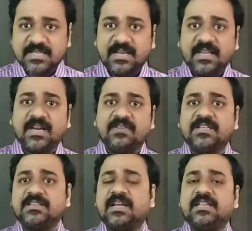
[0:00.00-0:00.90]
சரியான
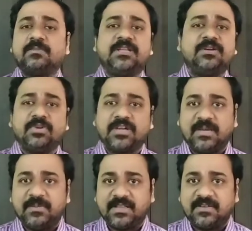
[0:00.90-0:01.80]
விதத்துல அதுக்கு பதில்
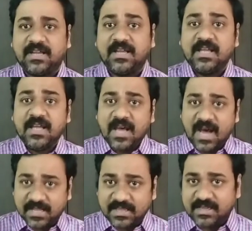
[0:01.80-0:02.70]
கொடுக்கலாமே தவிர
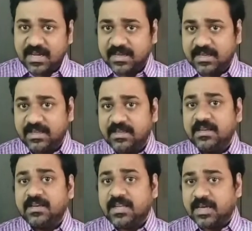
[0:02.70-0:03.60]
அதுக்காக
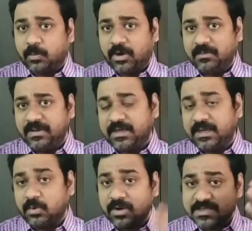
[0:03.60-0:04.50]
நீங்க
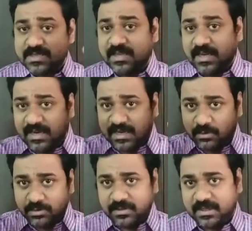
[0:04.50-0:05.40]
புலம்பிக்கிட்டு உங்க சிந்தனைகளை
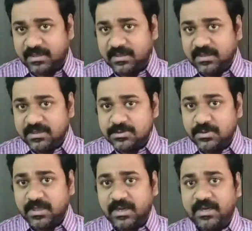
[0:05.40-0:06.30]
ஒரு மாதிரி
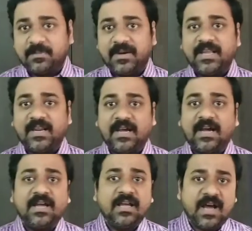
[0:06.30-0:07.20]
சுருக்கிக்கிட்டு பண்ணீங்கன்னா
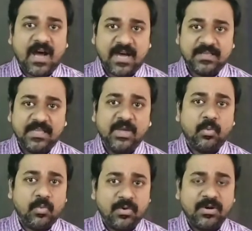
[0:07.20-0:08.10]
அது
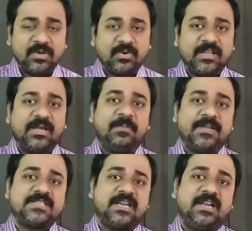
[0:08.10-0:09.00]
உங்களுக்குள்ளதான்
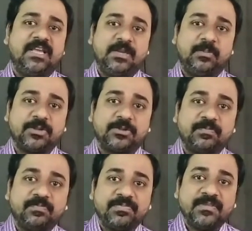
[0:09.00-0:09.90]
பிரச்சனைகளை ஏற்படுத்தும்
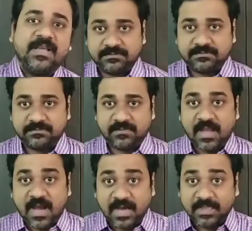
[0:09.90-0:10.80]

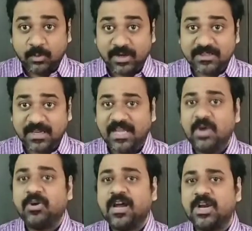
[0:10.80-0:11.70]
அதை உணர்த்துற
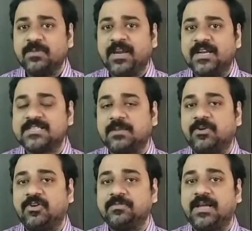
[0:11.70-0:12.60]
ஒரு அருமையான
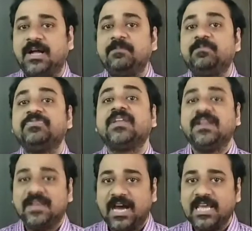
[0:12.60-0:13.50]
சம்பவம் தான்
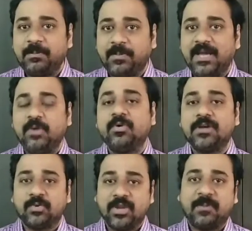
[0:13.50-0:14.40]
நான் இப்ப
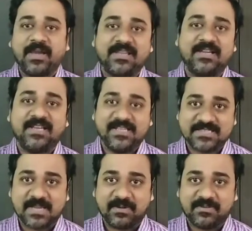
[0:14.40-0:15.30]
உங்க கூட பகிர்ந்துகிட்ட
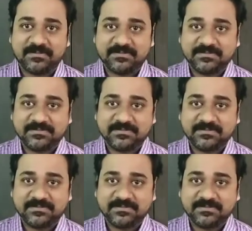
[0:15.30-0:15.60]
இந்த சம்பவம்